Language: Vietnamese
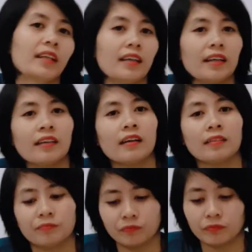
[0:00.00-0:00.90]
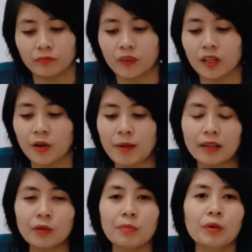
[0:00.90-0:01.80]
Thì uh, nếu
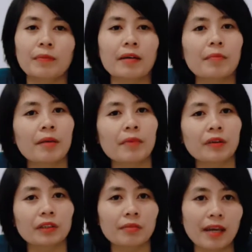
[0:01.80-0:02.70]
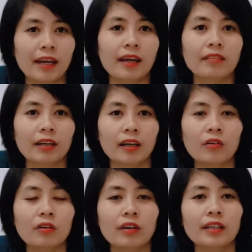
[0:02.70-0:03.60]
bạn nuôi một bạn bé mèo từ bé và
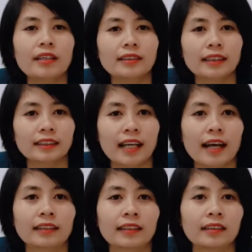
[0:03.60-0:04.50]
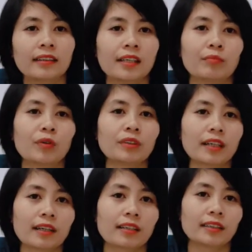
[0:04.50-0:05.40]
không có ý định sinh sản thì thời điểm tốt
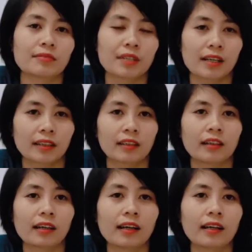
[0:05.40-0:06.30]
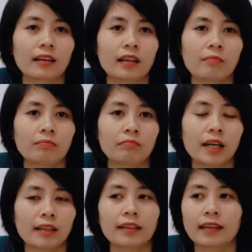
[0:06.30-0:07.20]
nhất để triệt sản đấy là tầm
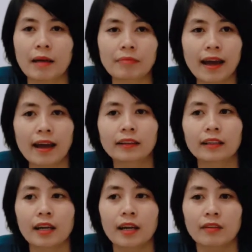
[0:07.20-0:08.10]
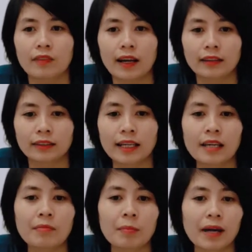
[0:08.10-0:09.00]
7 đến 8 tháng và
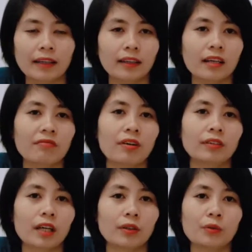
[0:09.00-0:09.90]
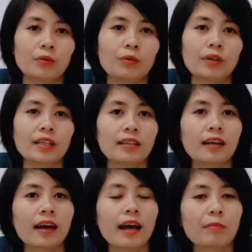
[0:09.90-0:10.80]
khi mà bạn đã tiêm phòng đầy đủ ít nhất
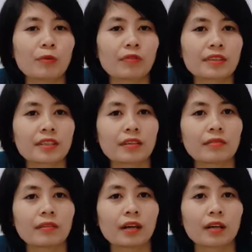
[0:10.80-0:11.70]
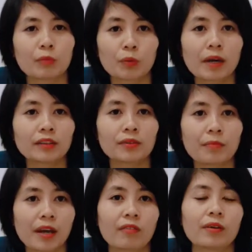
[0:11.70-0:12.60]
là hai mũi vaccine ờ, bốn bệnh cho
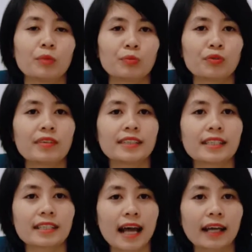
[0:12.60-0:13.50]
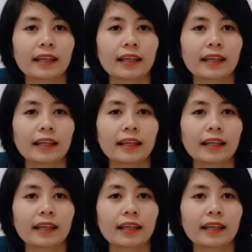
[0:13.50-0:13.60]
mèo và một mũi vaccine dại